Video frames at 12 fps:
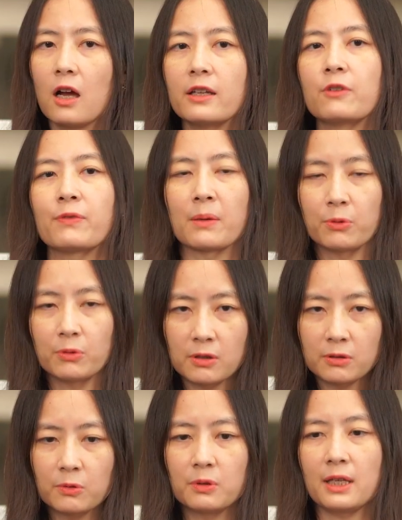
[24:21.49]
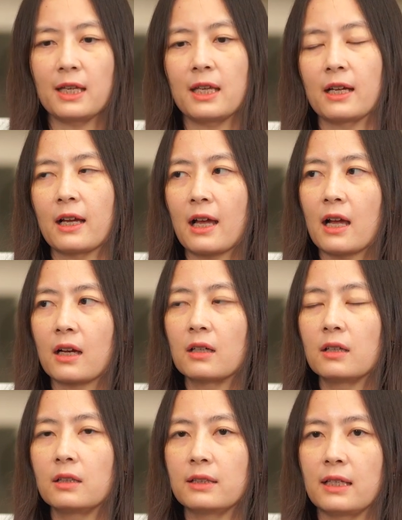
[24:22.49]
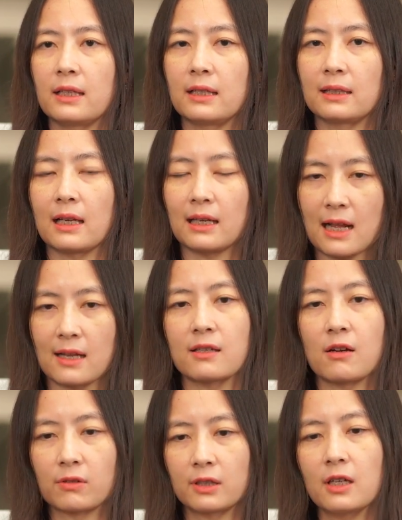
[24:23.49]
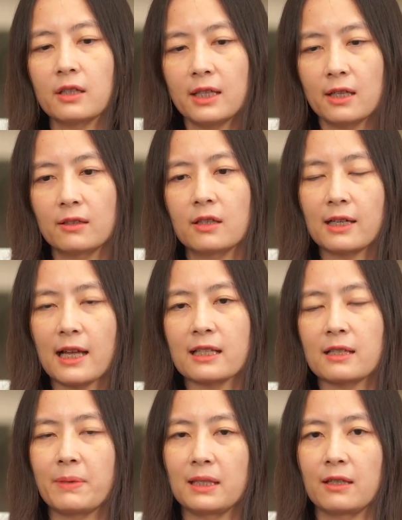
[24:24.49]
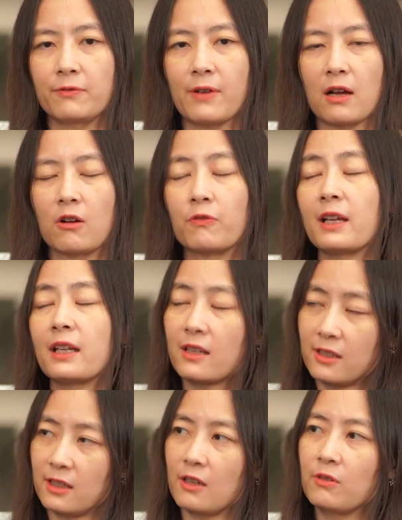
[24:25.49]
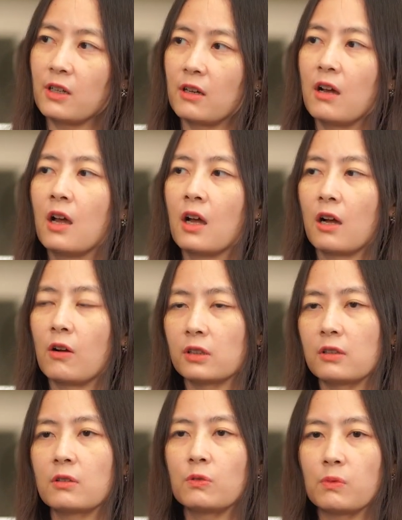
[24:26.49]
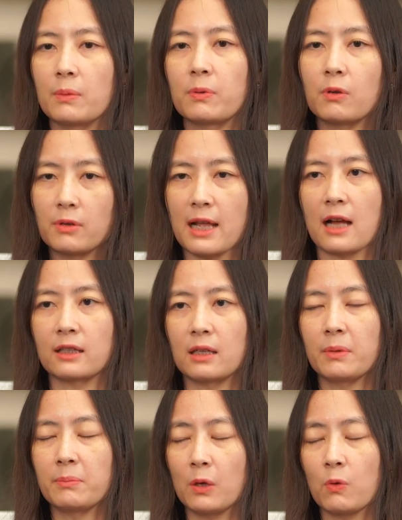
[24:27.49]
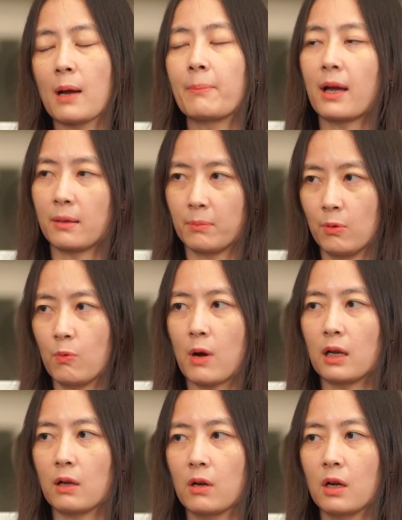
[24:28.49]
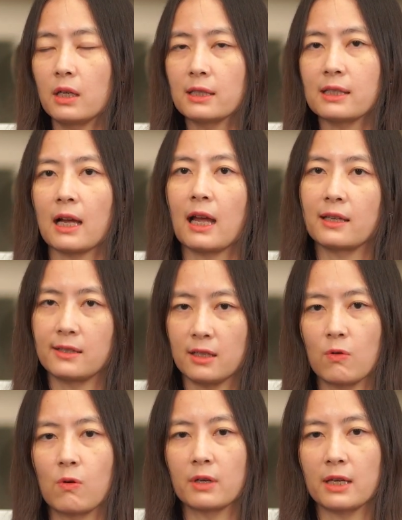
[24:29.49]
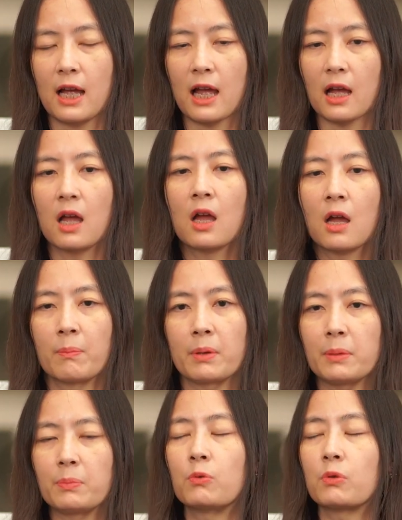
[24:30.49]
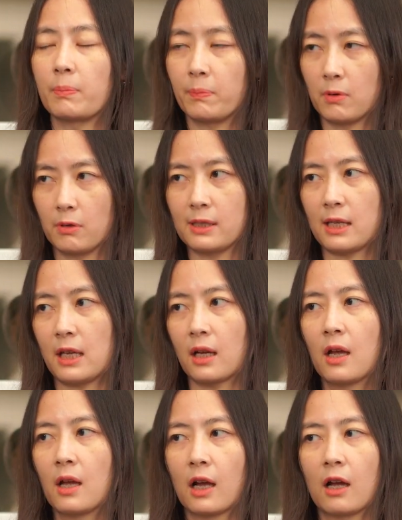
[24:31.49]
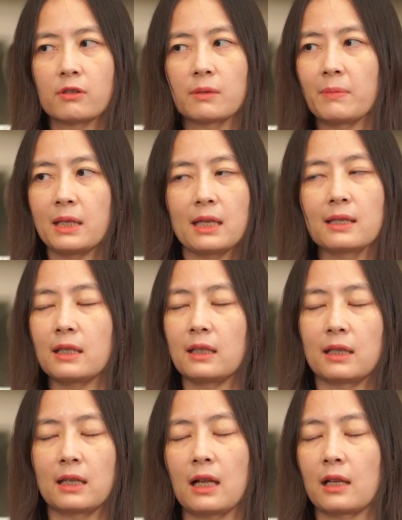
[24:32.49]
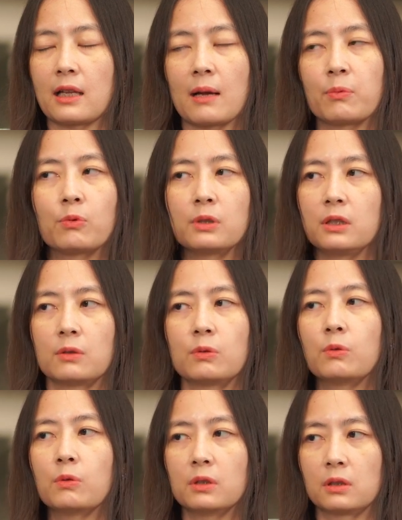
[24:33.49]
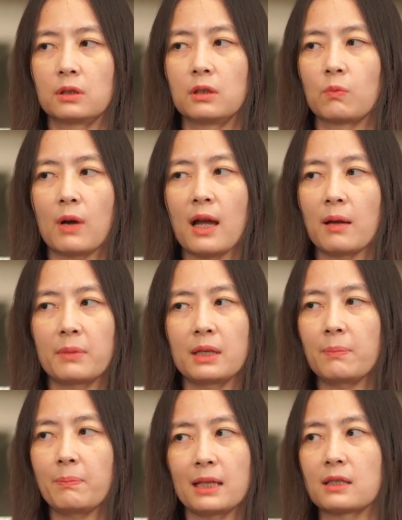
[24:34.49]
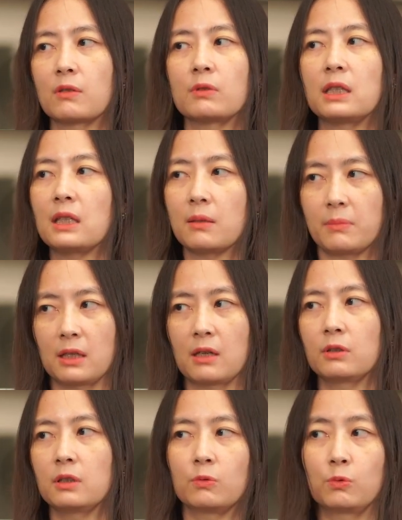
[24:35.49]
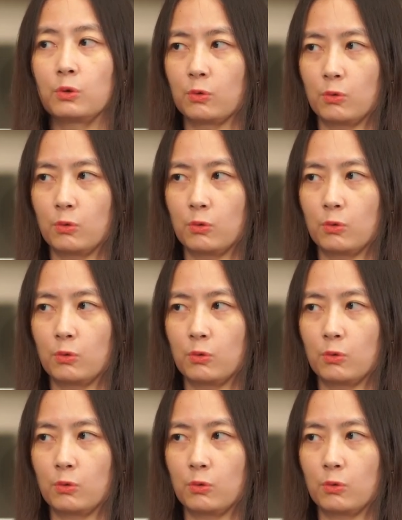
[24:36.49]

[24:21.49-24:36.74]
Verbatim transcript: ในฝั่งผู้ลงทุนเองอะค่ะก็คือในหลักๆ 2 เรื่องเนี่ยเรื่องแรกจะเป็นในฝั่งของ financial เนาะเขาก็ต้องรู้ว่า Product เนี่ยมันมีความผันผวนแล้วก็เนื่องจาก ICO เนี่ยค่ะมันไปผูกกับโปรเจกต์เขาจะไม่ได้สิทธิ์ในฐานะผู้ถือหุ้นหรือว่าไม่ได้เป็นเจ้าหนี้เหมือนเขาถือหุ้น